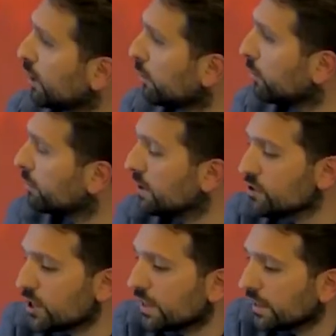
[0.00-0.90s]
pop
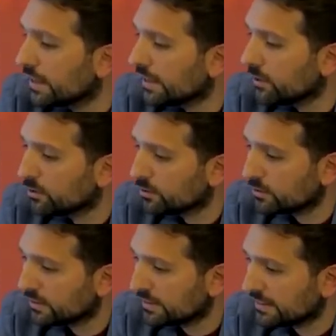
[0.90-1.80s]
in genere,
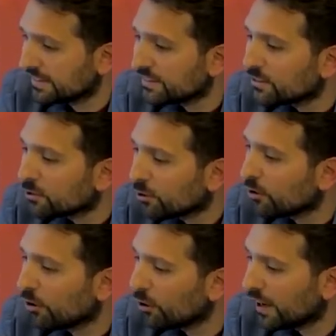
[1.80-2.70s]
io eh,
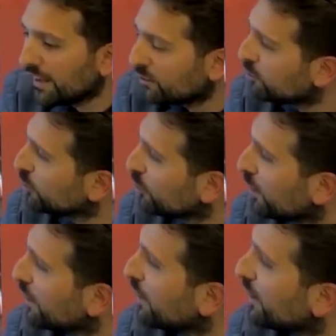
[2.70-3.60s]
ho, ho, letto
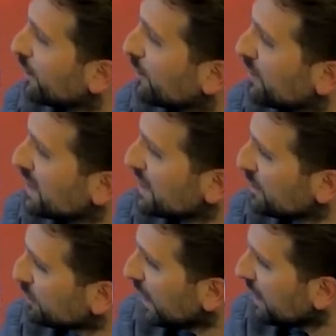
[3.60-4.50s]
e ho
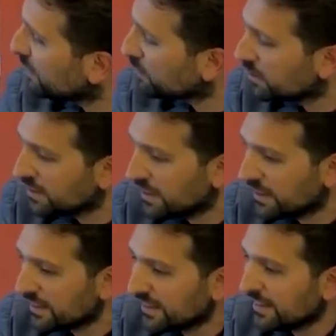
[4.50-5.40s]
visto tanto,
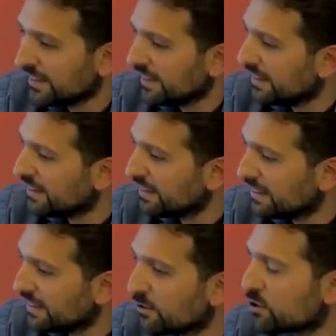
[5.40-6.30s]
quindi
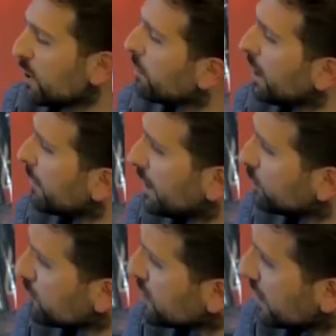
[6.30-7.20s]
eh, ho sempre
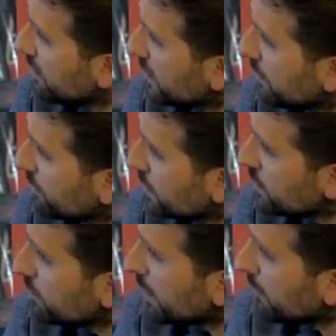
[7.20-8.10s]
amato scrivere, ho
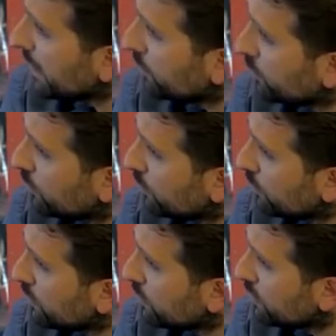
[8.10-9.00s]
sempre
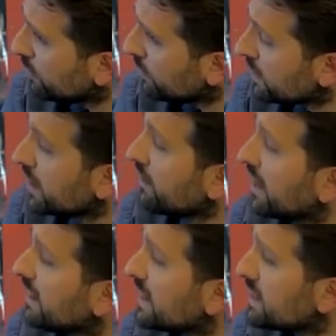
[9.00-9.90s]
amato
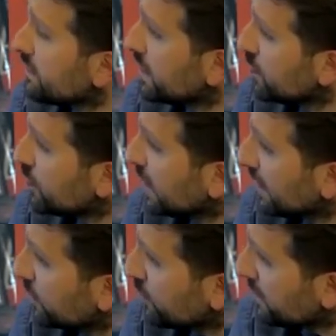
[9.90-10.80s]
scrivere e darsi
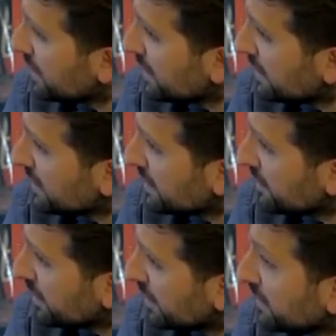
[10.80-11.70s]
felicità, diceva
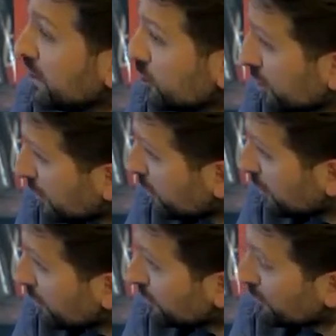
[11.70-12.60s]
Stephen King, dice
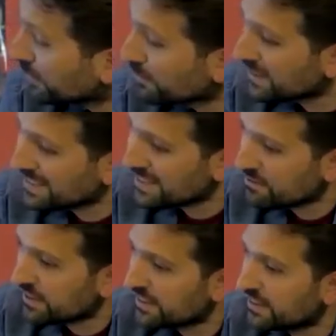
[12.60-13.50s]
ancora fortunatamente
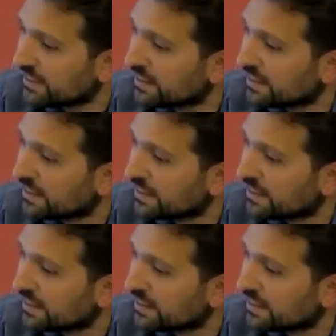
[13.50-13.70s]
Stephen King.